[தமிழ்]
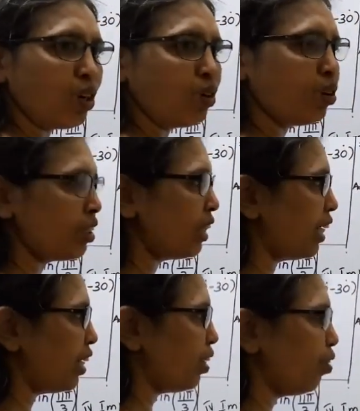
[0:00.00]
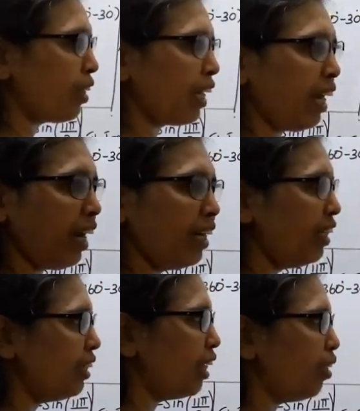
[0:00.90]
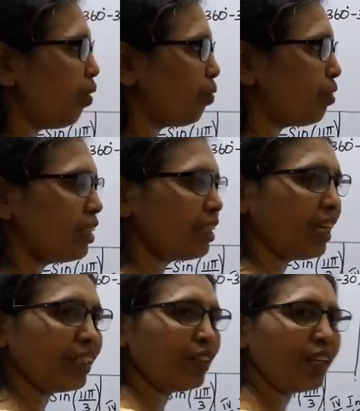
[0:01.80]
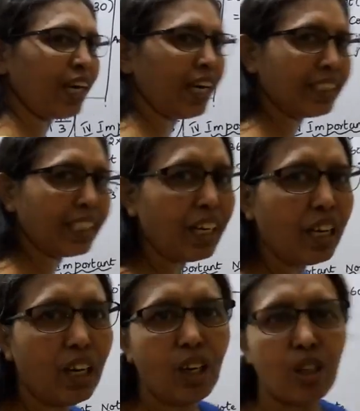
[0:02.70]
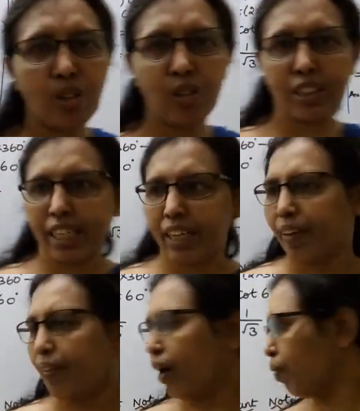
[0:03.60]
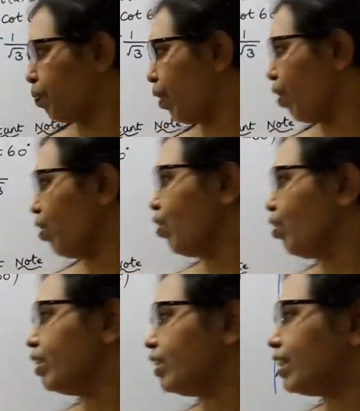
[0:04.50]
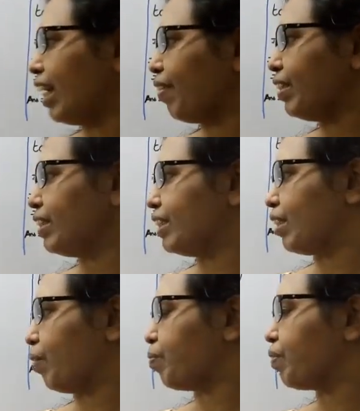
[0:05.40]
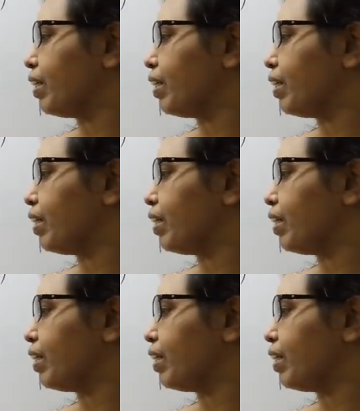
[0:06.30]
ரூட் த்ரீ ஓகேயா தெளிவாக புரிஞ்சுட்டா இதனுடைய ஆன்சர் ரூட் த்ரீ அப்புறம் செவன்த் சம்